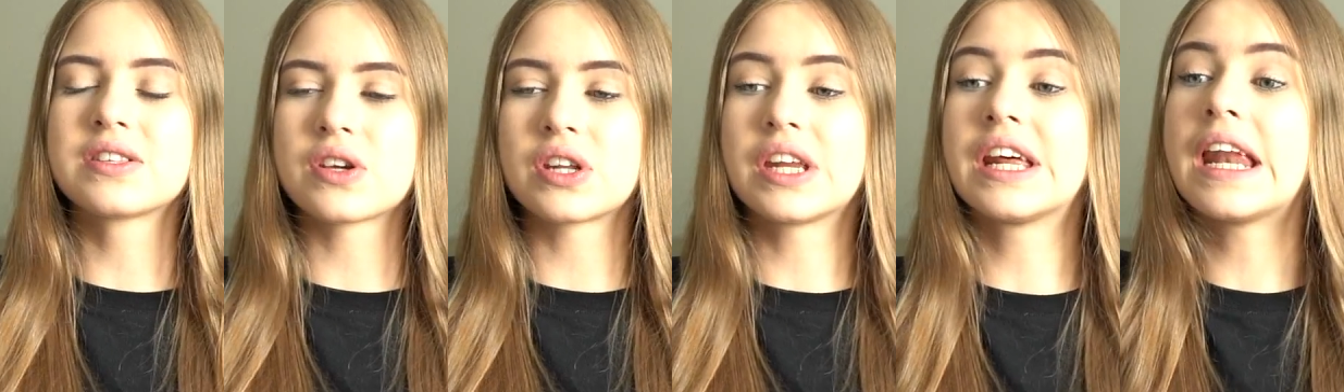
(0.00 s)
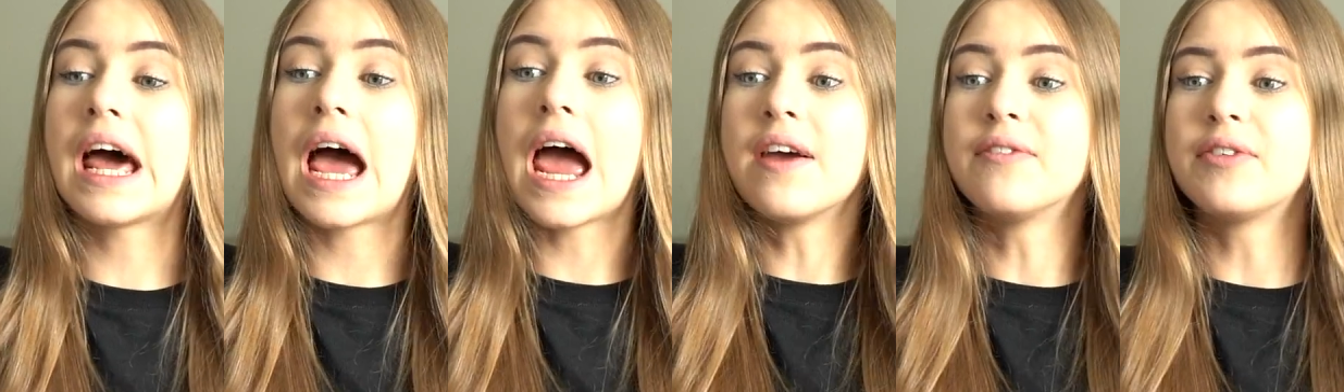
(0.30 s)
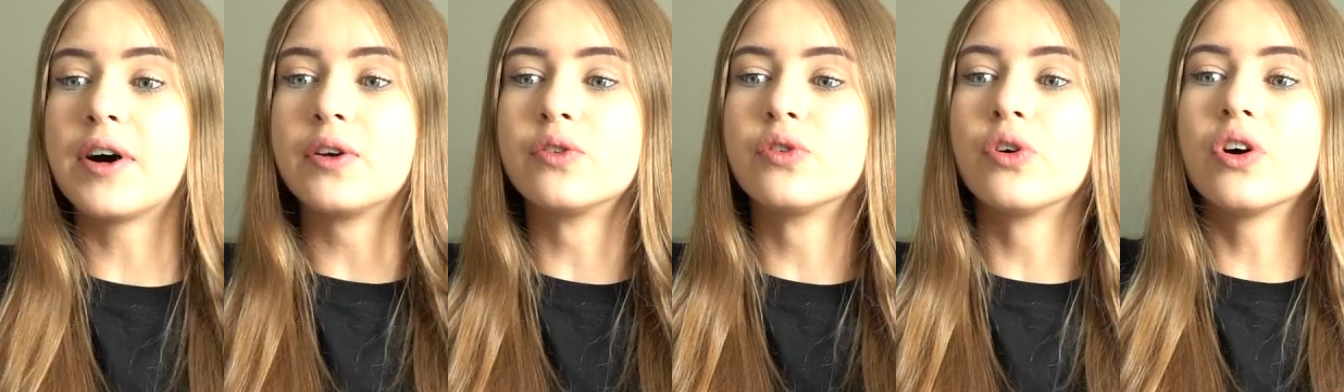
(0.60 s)
sondern
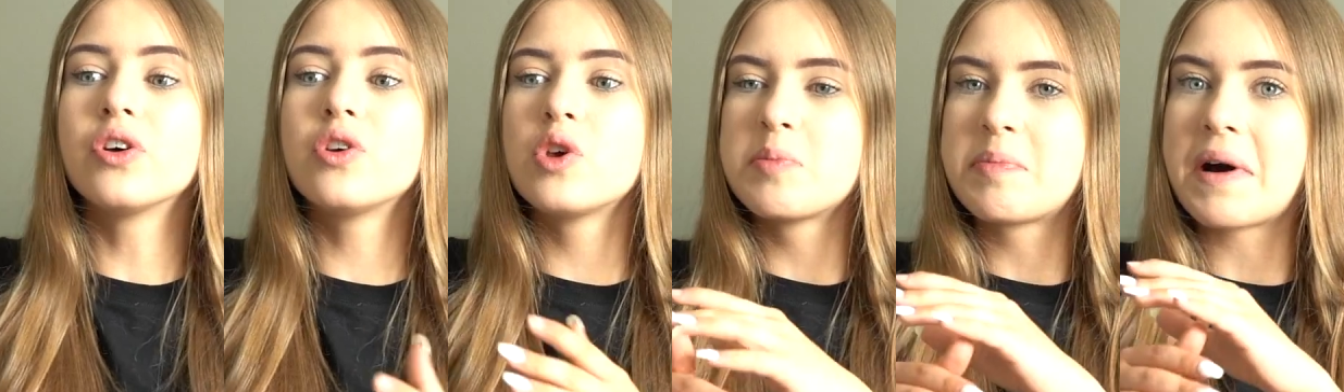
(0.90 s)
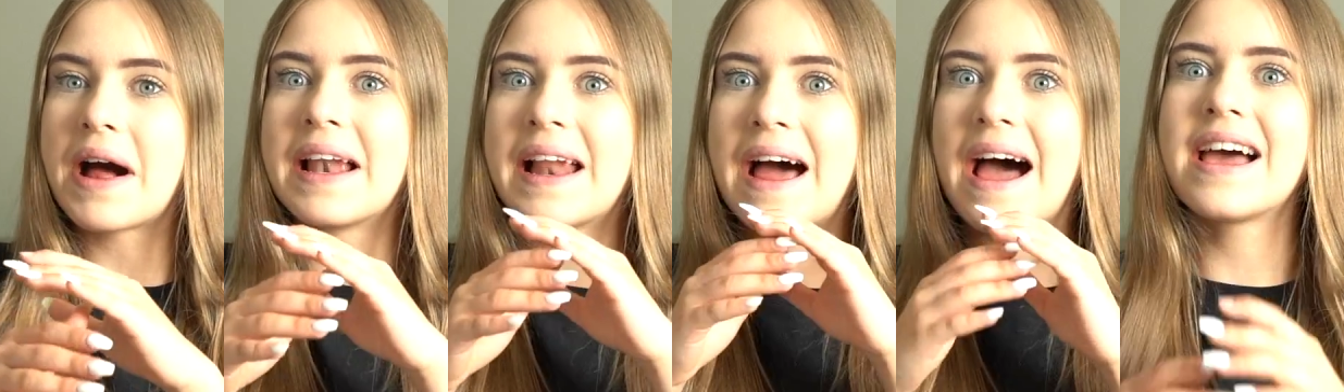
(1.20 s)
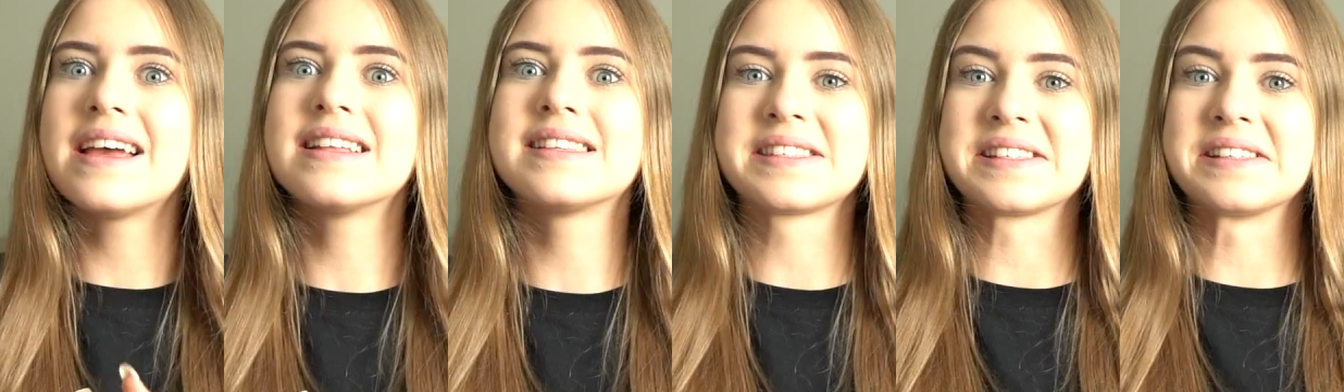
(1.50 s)
einfach nur überall
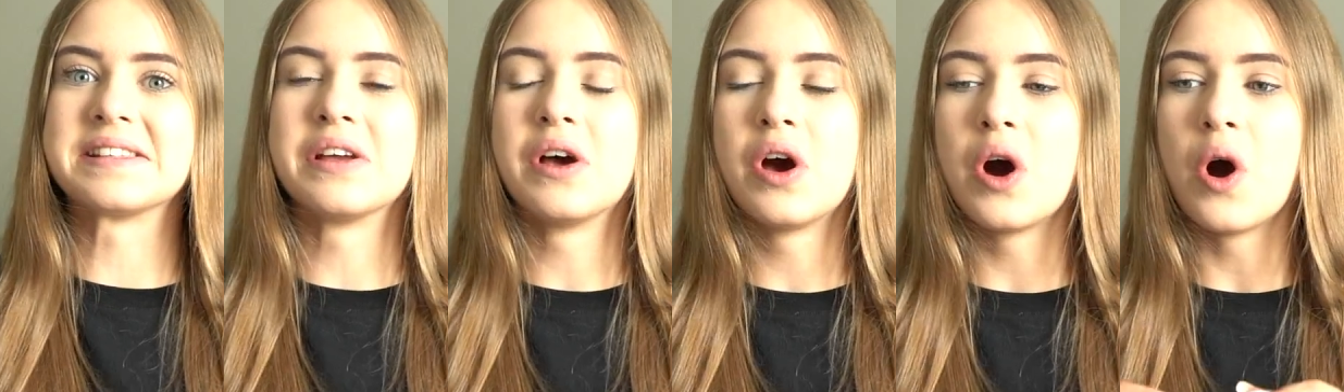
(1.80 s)
Einsen.